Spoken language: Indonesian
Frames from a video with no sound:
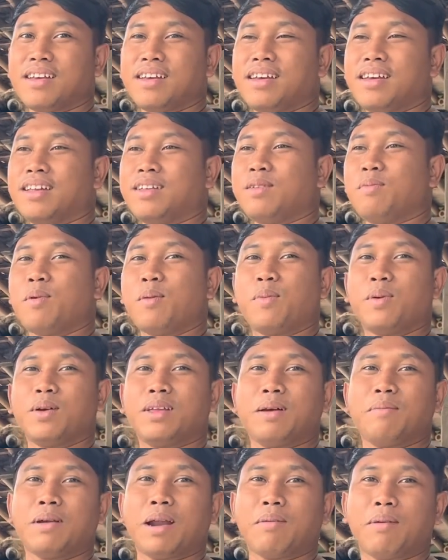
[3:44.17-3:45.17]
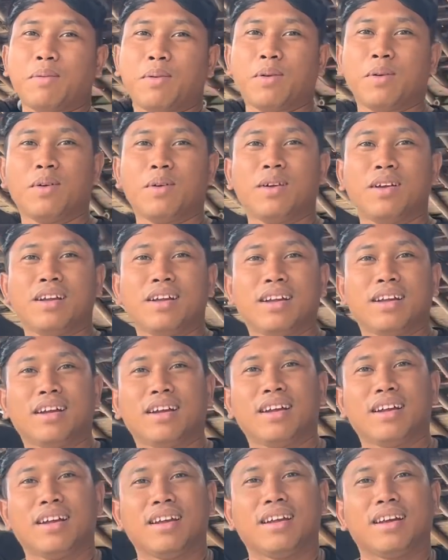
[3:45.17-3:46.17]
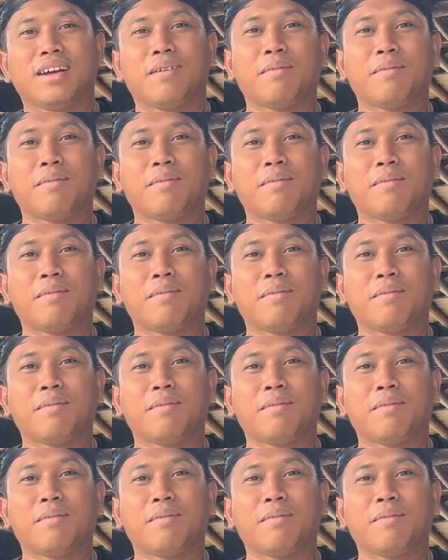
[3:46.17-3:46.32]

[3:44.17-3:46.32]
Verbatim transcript: itu bobotnya berapa bro? Hmm?